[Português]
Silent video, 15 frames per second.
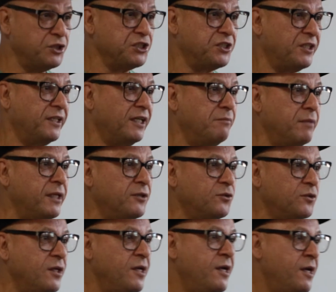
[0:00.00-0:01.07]
um
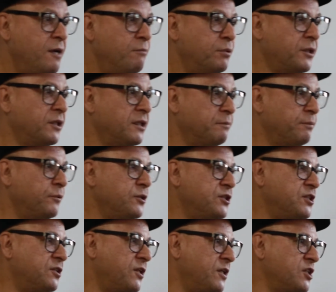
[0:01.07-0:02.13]
estranhamento, porque
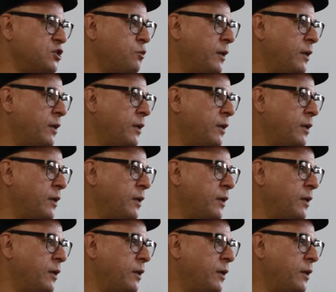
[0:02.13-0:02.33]
depois de três,